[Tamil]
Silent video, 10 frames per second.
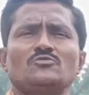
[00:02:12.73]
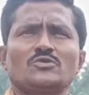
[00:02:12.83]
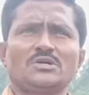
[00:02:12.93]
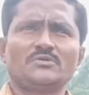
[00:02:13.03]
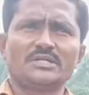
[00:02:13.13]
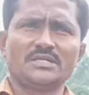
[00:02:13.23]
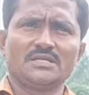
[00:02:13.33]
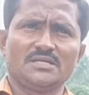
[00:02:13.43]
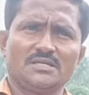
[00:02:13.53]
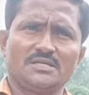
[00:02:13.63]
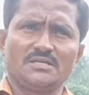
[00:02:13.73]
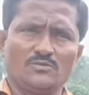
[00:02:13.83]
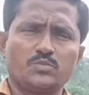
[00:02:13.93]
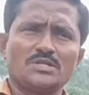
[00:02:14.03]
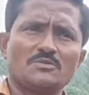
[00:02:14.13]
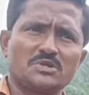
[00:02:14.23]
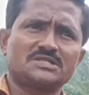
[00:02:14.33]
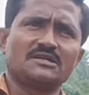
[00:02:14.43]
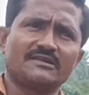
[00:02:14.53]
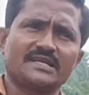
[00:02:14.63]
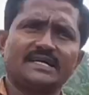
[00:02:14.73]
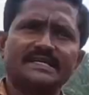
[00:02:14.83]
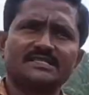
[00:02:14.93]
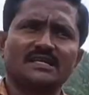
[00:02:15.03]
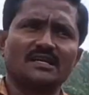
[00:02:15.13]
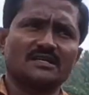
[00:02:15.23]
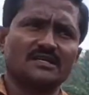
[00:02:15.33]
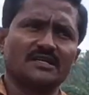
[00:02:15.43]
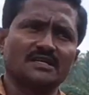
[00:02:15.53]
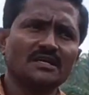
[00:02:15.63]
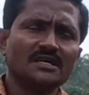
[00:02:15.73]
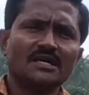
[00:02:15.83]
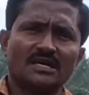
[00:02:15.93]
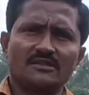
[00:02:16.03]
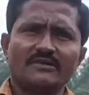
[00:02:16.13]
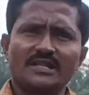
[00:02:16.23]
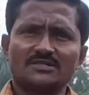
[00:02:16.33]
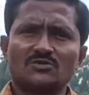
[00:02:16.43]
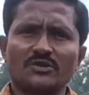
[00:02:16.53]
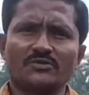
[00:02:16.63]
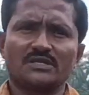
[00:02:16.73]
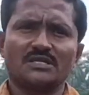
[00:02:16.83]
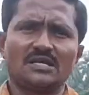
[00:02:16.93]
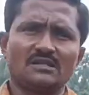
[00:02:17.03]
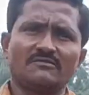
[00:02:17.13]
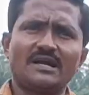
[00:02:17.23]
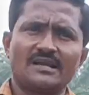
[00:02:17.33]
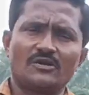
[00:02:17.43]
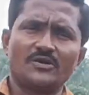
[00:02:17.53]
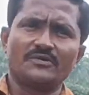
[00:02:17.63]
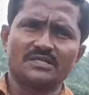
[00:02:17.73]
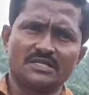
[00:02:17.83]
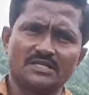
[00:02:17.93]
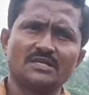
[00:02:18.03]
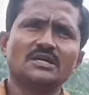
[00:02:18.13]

உனக்கு வந்து இப்போ இந்த பிரச்சனை வர்ற கண்டிஷனில் இருக்குது அல்லது வைரஸ் நோய் வருது அல்லது வாடல் நோய் வருது